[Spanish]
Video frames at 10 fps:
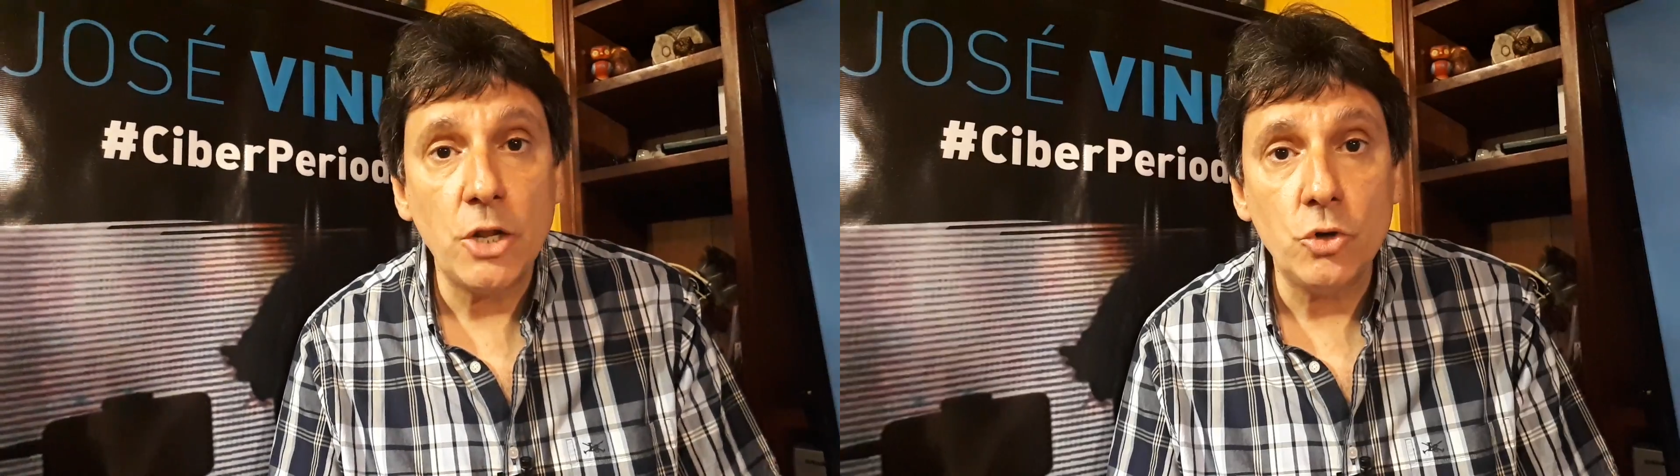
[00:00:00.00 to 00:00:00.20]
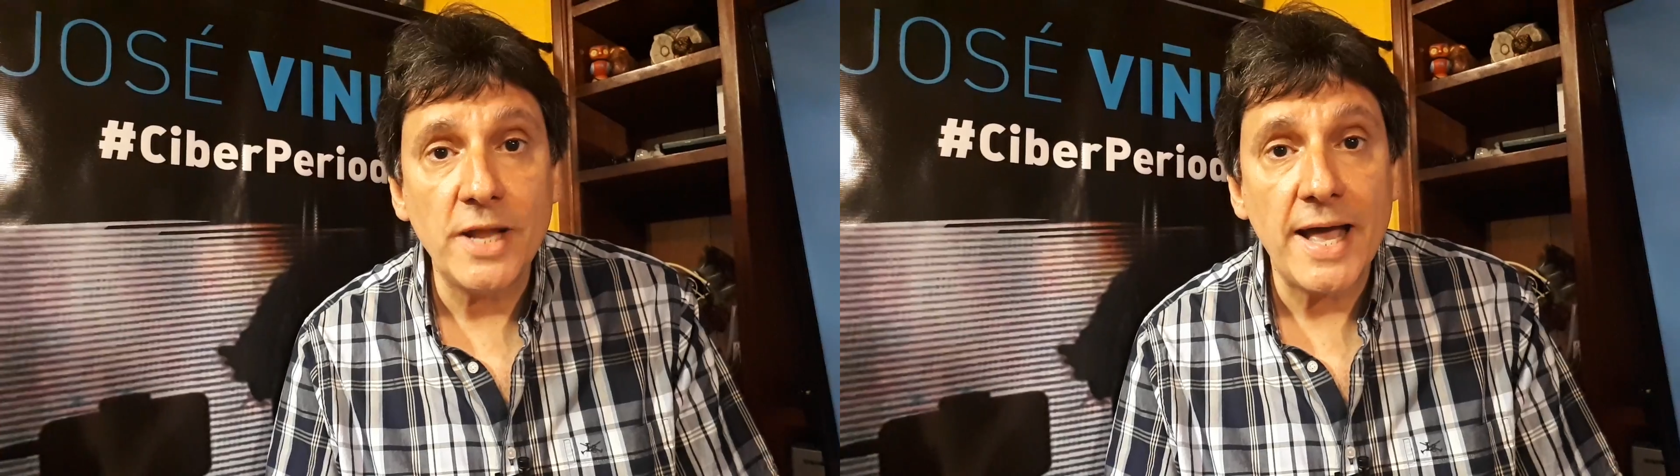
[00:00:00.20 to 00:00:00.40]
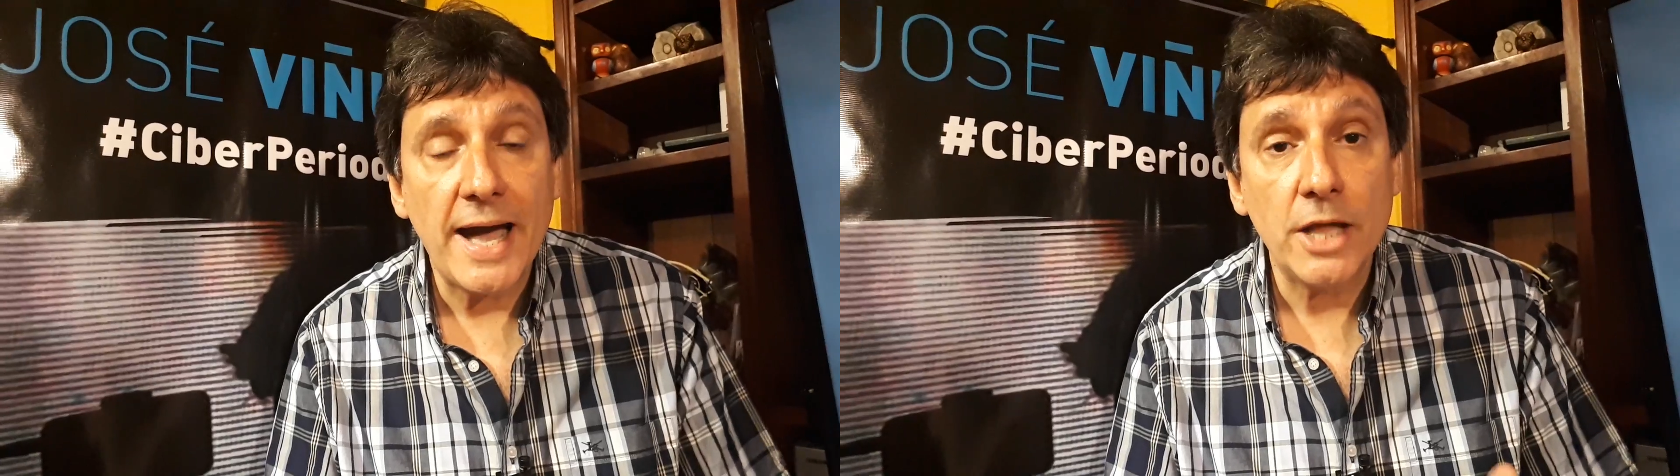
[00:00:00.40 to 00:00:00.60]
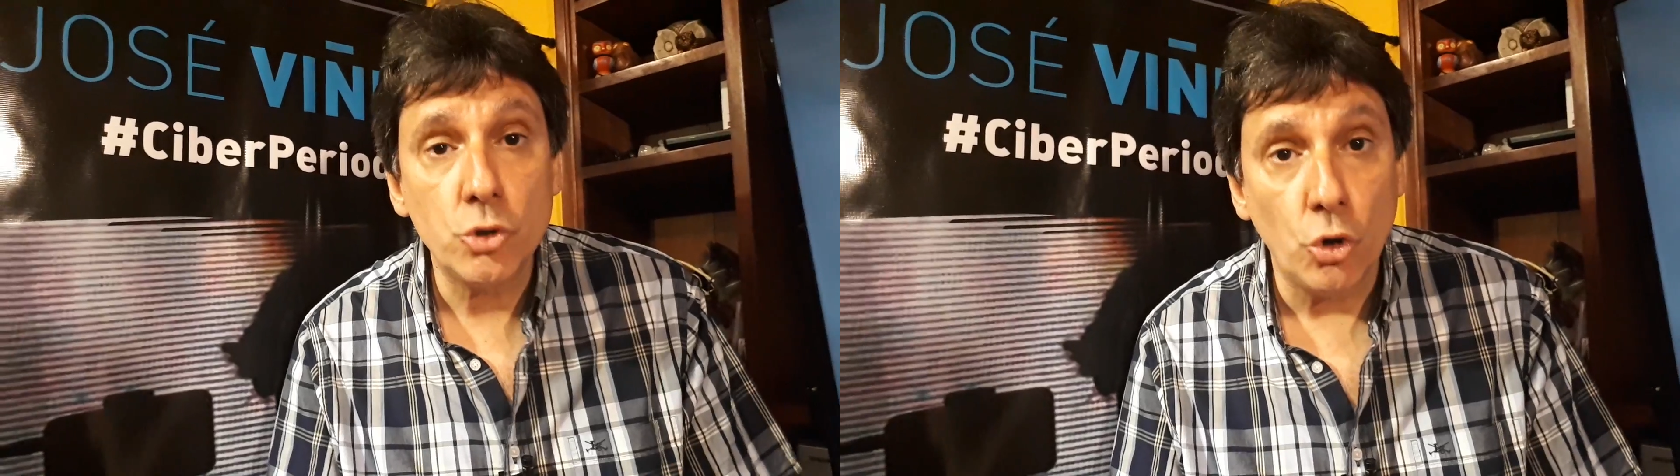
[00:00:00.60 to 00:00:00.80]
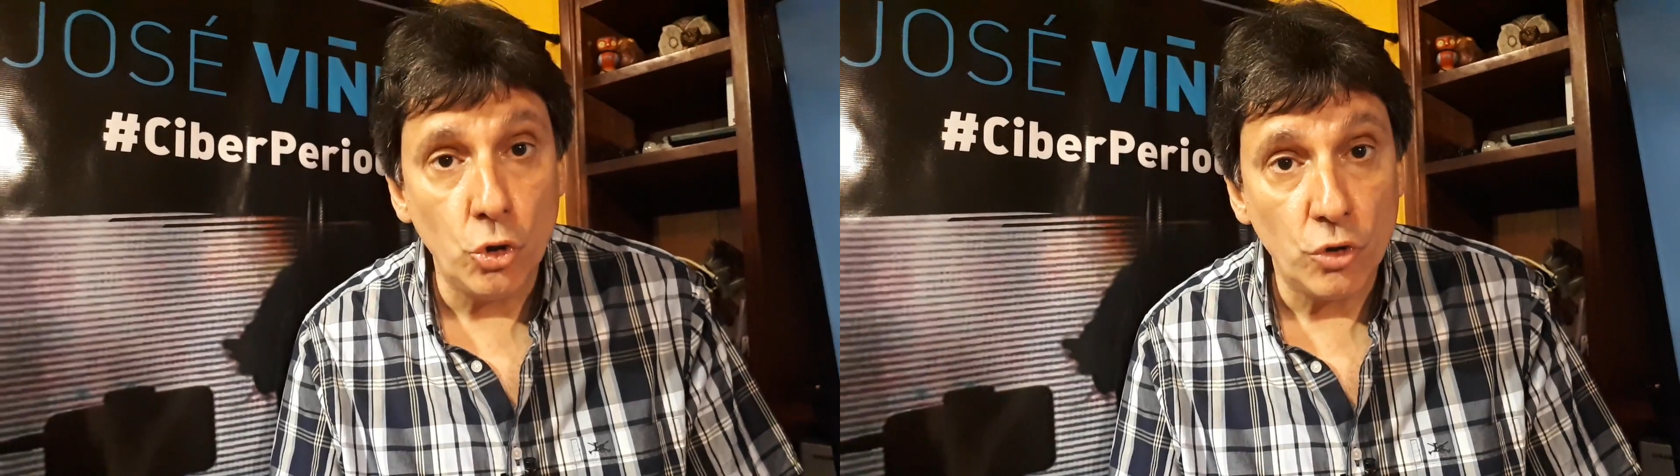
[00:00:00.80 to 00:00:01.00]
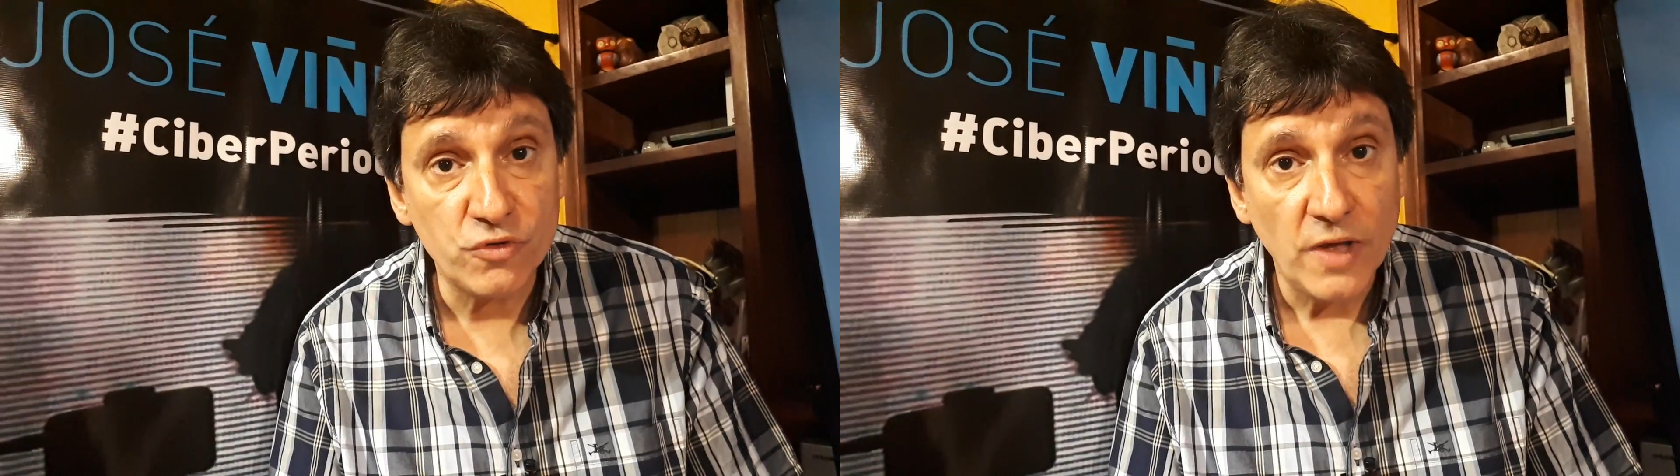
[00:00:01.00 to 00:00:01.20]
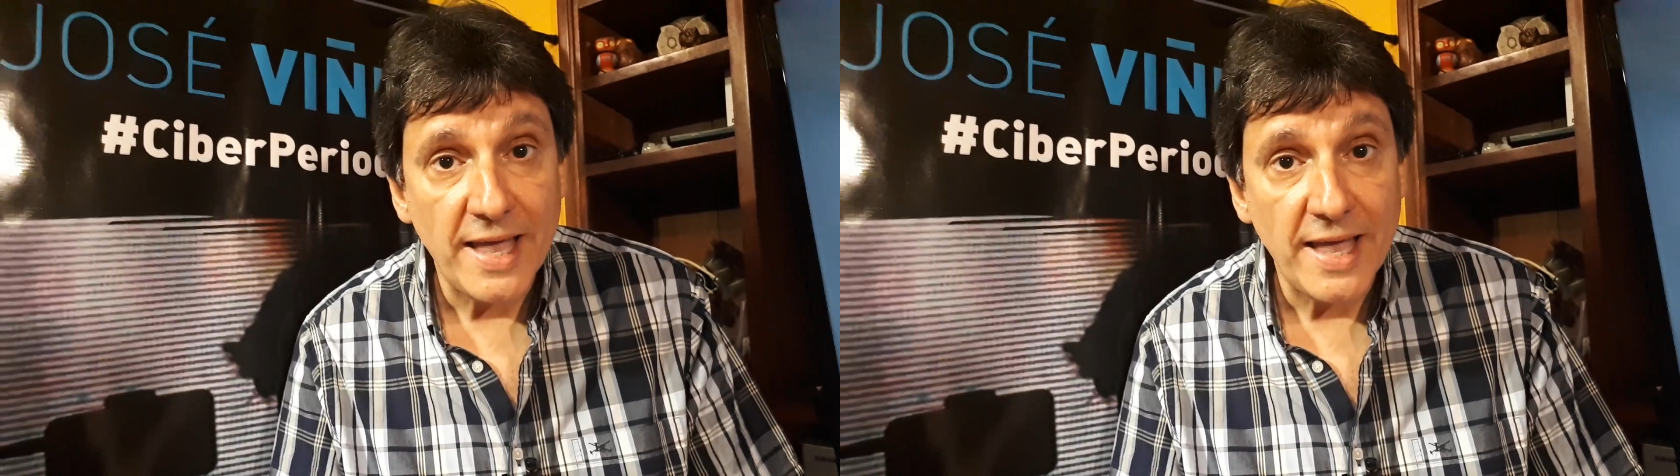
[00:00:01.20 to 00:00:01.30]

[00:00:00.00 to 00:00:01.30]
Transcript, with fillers: lona a todos